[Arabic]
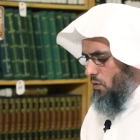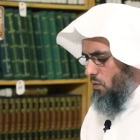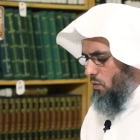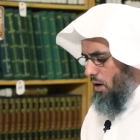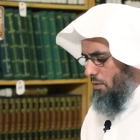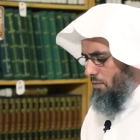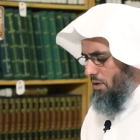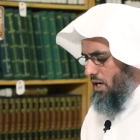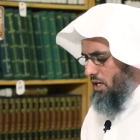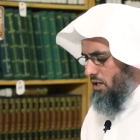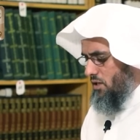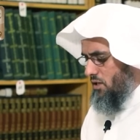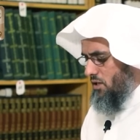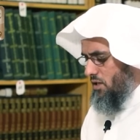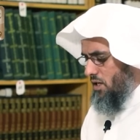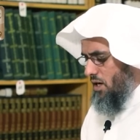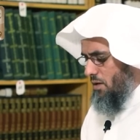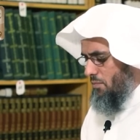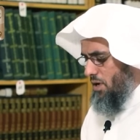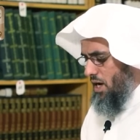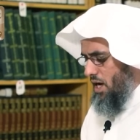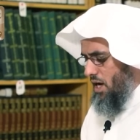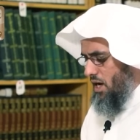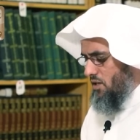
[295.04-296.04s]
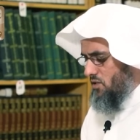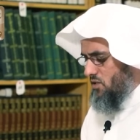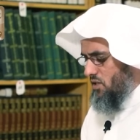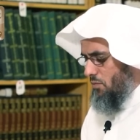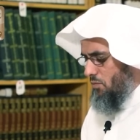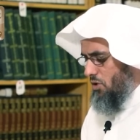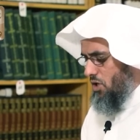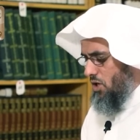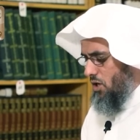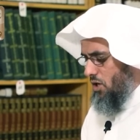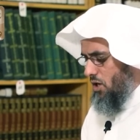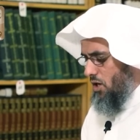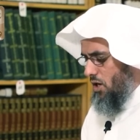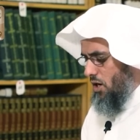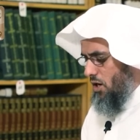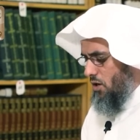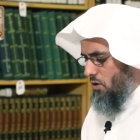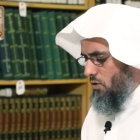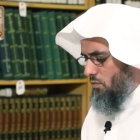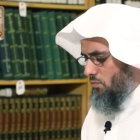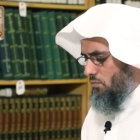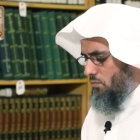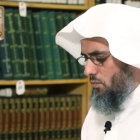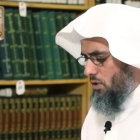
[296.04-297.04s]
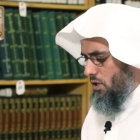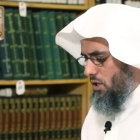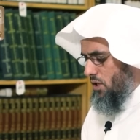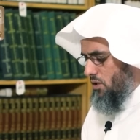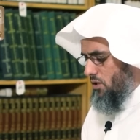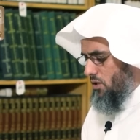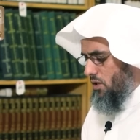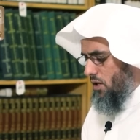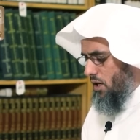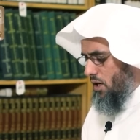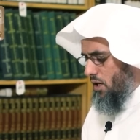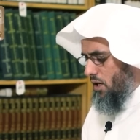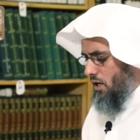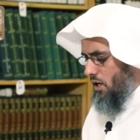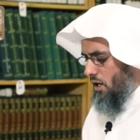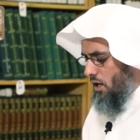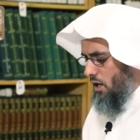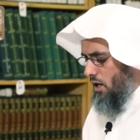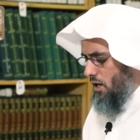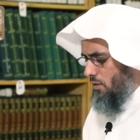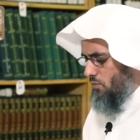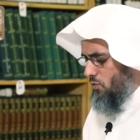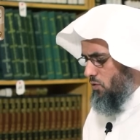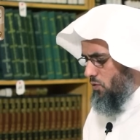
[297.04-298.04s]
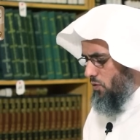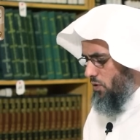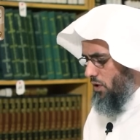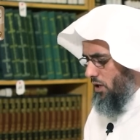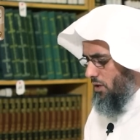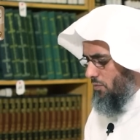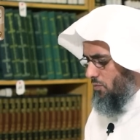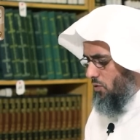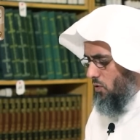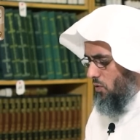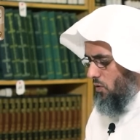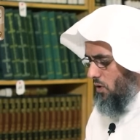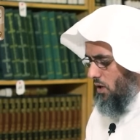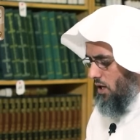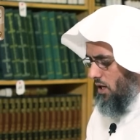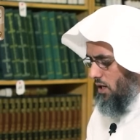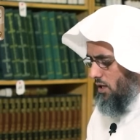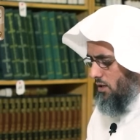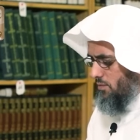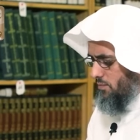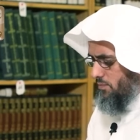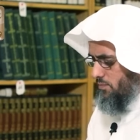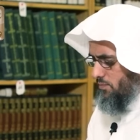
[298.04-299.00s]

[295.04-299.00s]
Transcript: ومن اتبع سبيلهم انتهى كلامه رحمه الله